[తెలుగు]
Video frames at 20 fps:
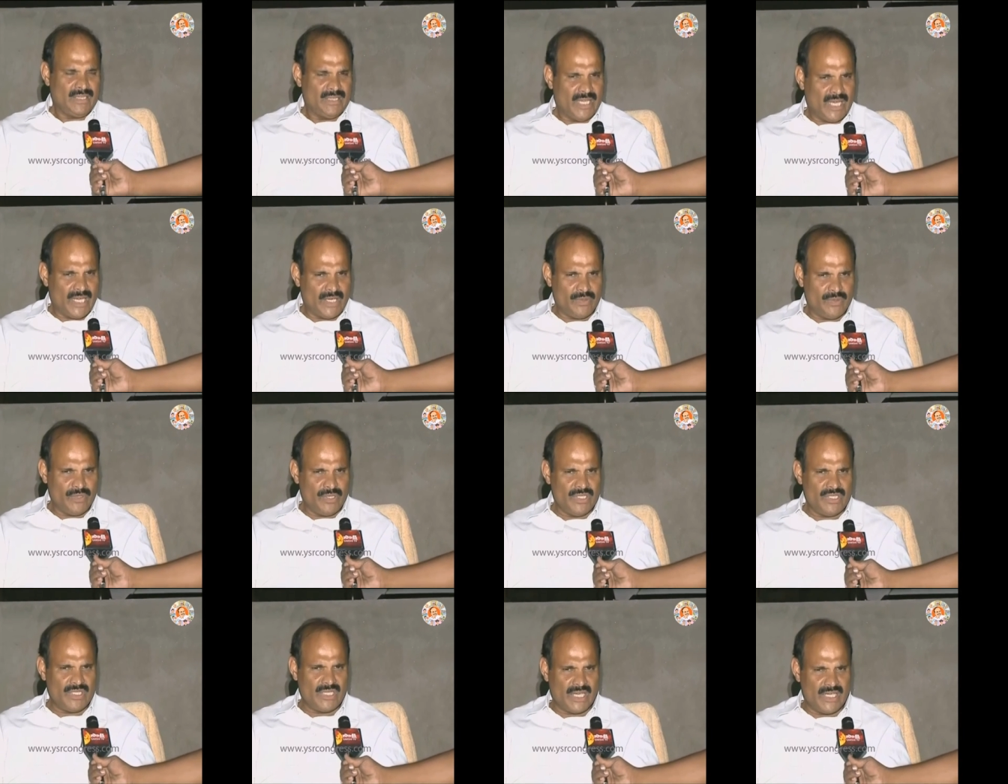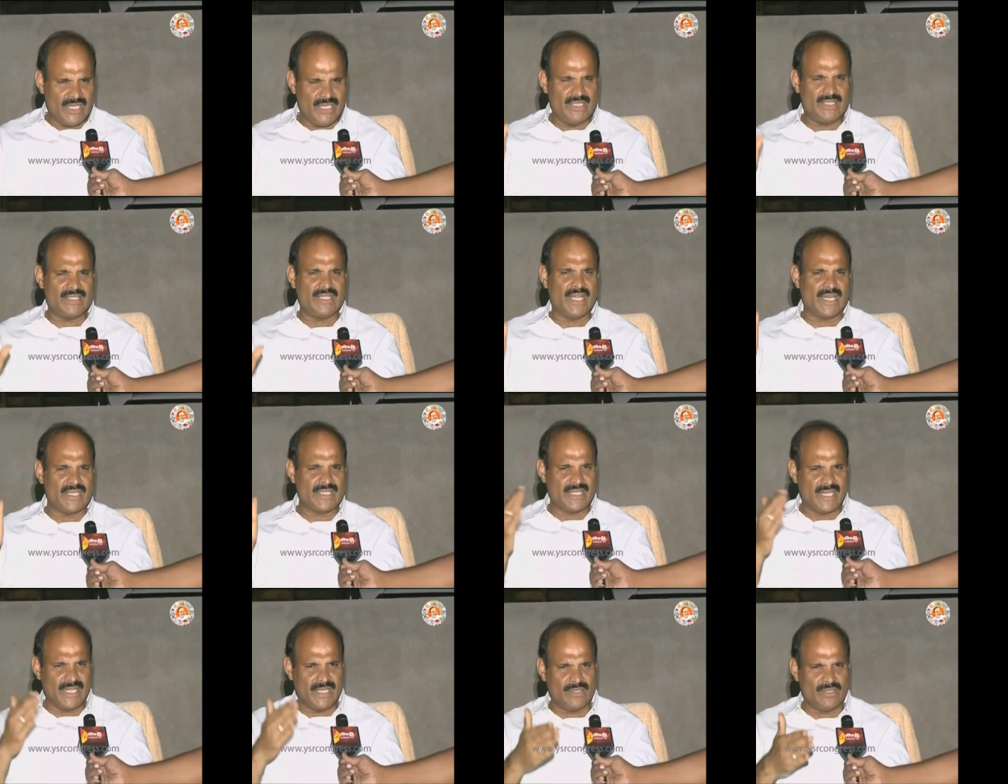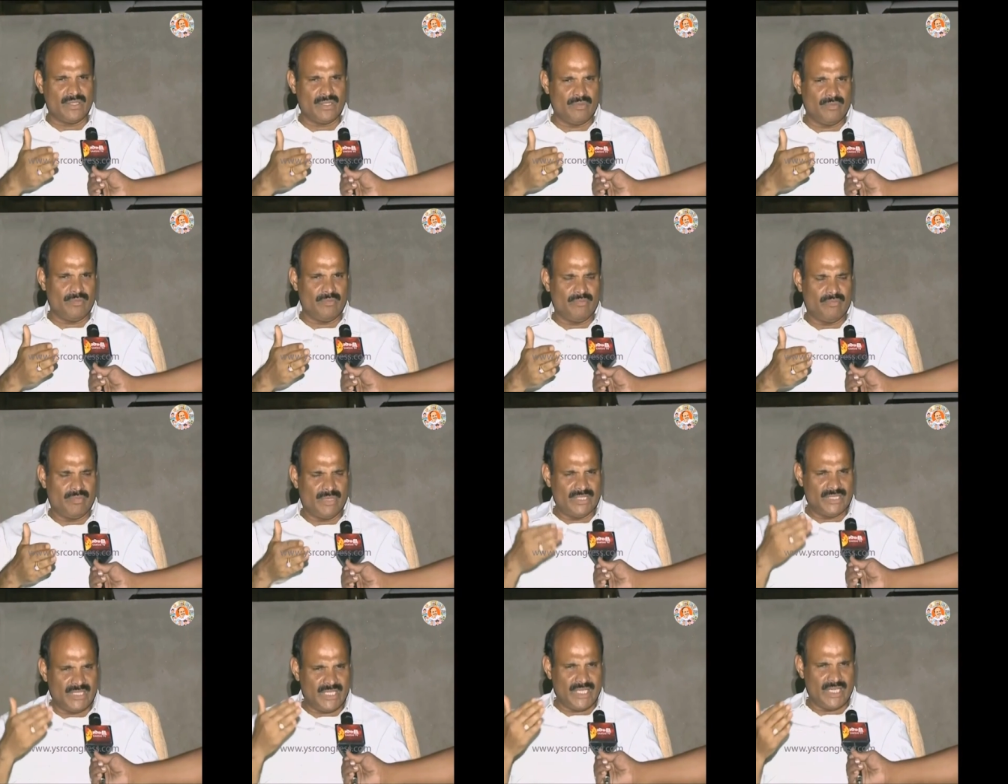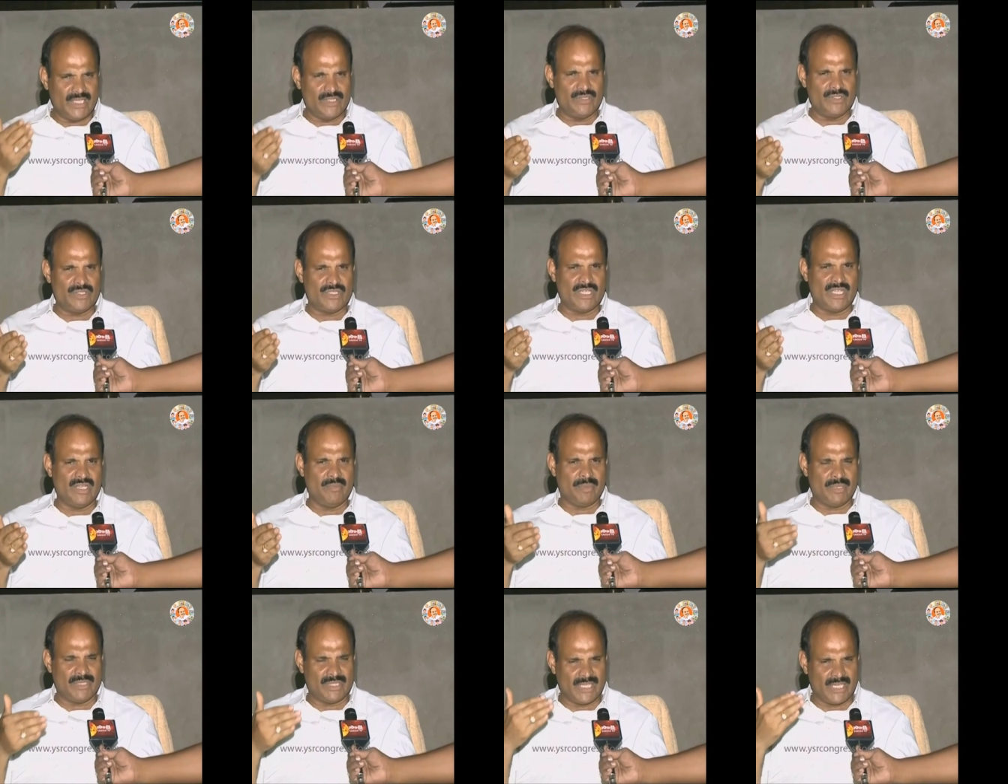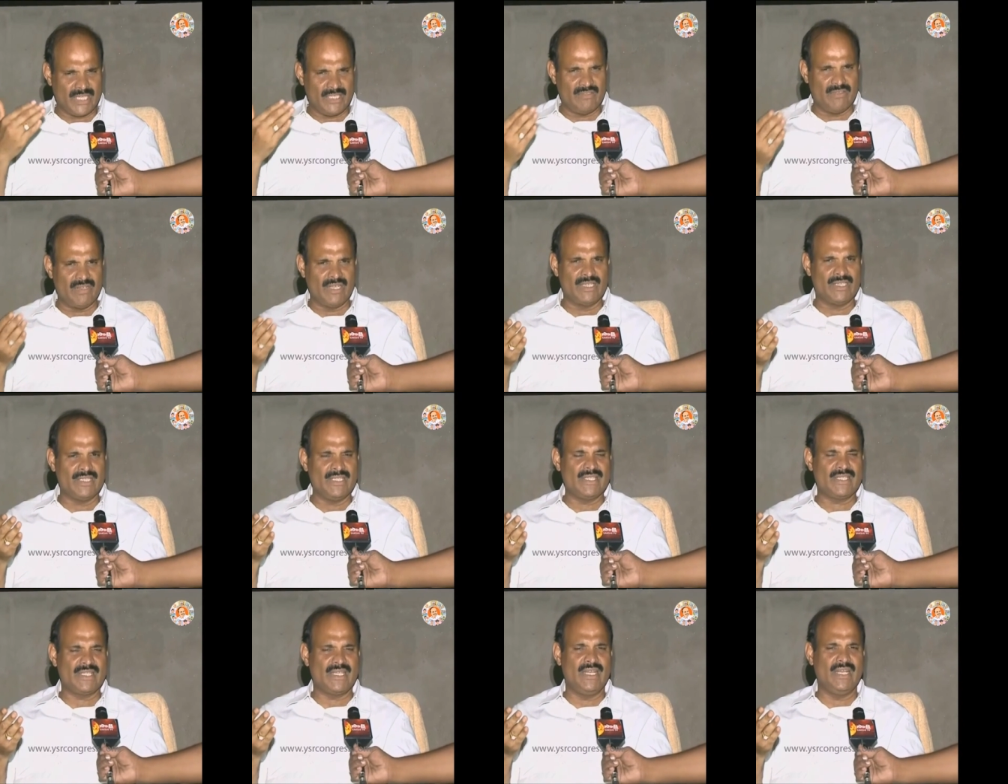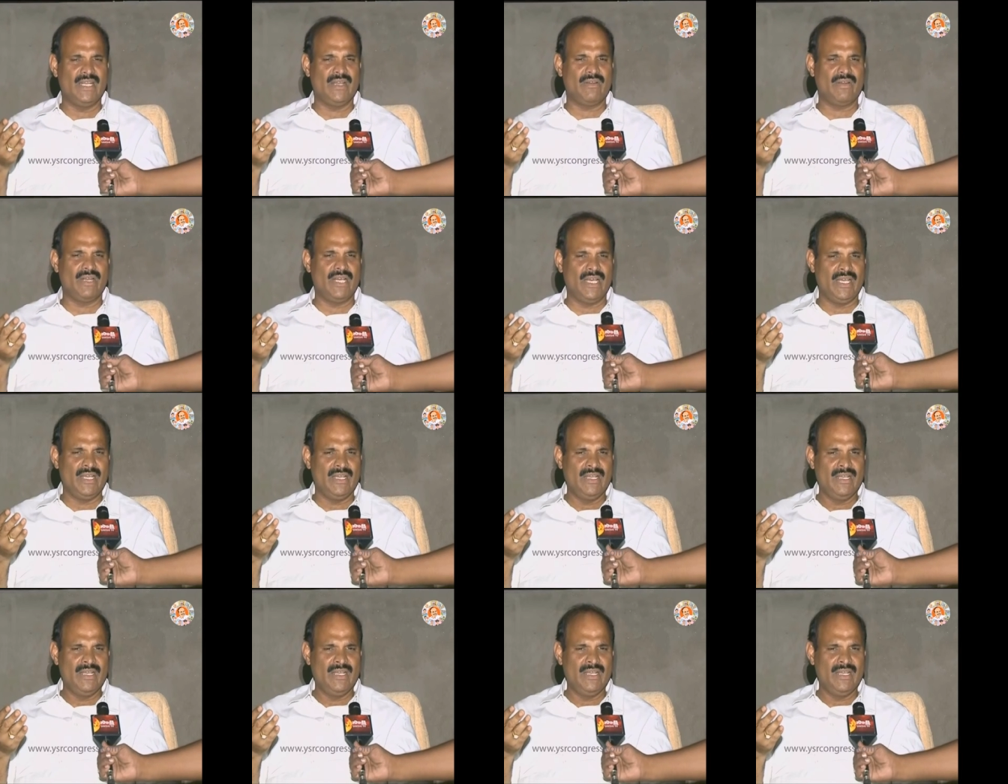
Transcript: దాని గురించి అన్ని సాక్ష్యాలతో మంత్రి గారి దృష్టికి పత్రికల ద్వారా తీసుకెళ్ళినా కూడా